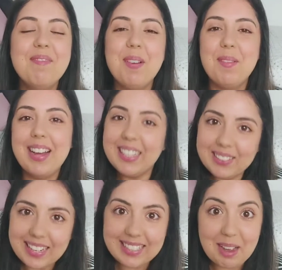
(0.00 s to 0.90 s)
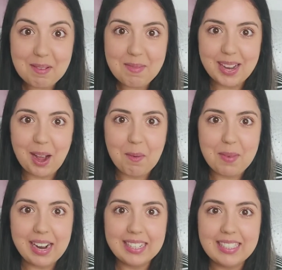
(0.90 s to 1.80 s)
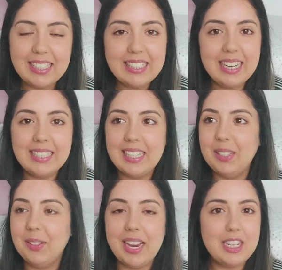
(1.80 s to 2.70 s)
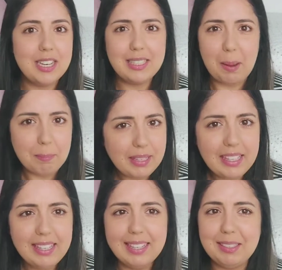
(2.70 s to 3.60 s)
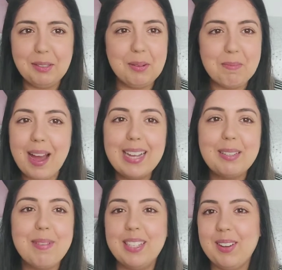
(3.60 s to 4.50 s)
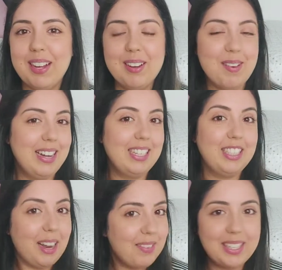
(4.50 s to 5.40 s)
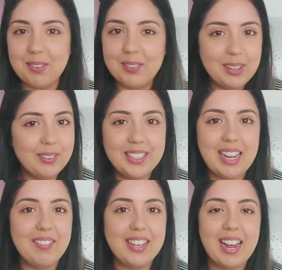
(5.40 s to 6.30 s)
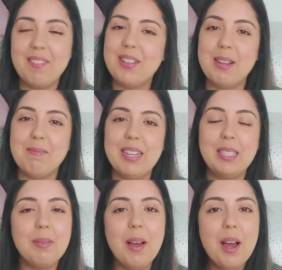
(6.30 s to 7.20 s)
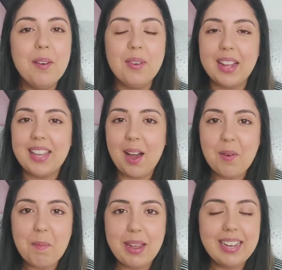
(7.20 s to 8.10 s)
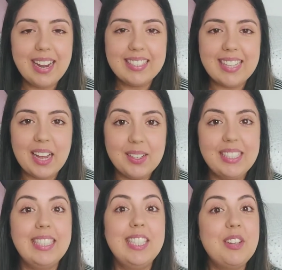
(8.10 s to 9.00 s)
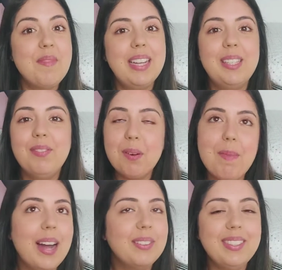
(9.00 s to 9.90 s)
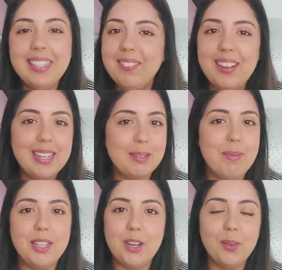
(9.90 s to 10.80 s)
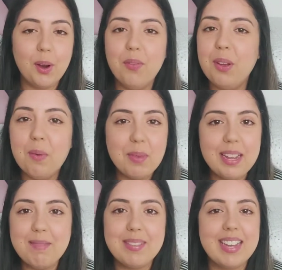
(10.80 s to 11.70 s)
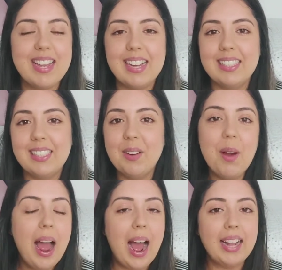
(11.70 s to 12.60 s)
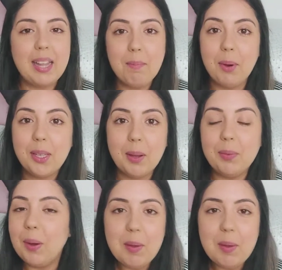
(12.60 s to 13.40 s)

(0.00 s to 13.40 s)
O meu marido tentava me acalmar, assim, né, dizendo que ele já sabia e tudo mais, mas eu achava que eu não estava grávida mesmo. Foi até algo bem engraçado, assim, se tivesse filmado, infelizmente eu não filmei a minha reação, até porque eu não